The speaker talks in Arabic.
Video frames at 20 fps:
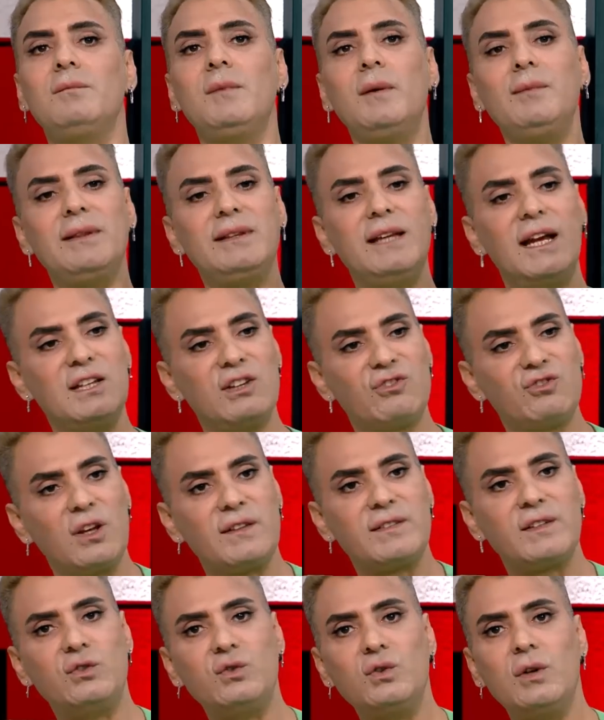ما بدي هيدا
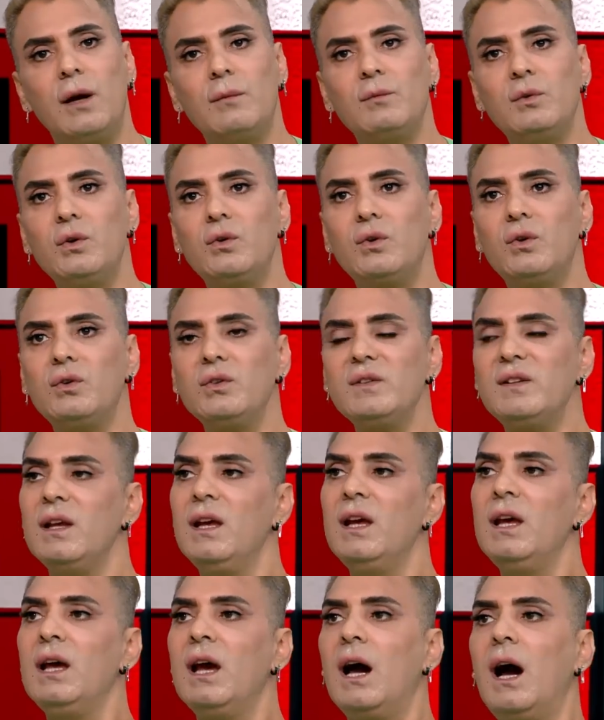الشخص يكون عم يرقص
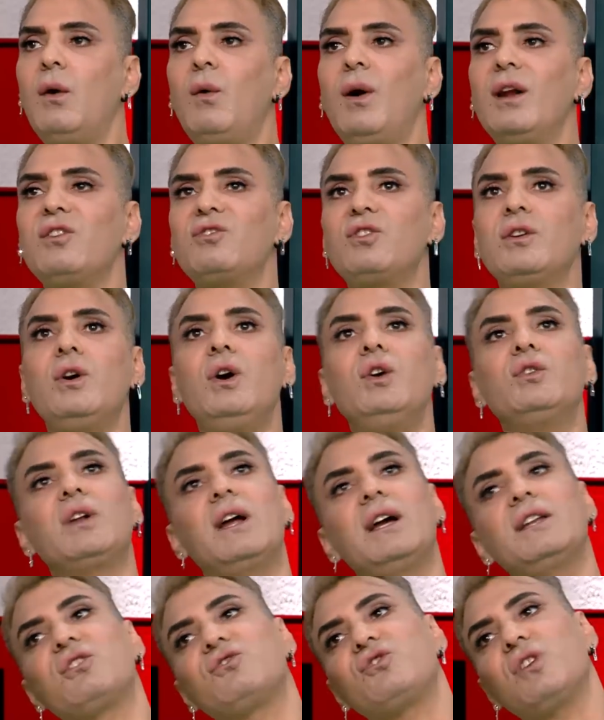او انا جاي احضر
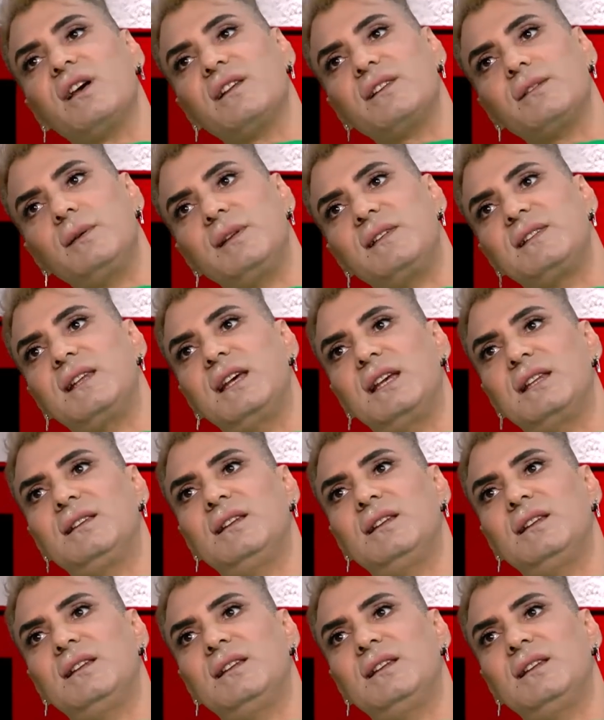هيدا الشخص بالذات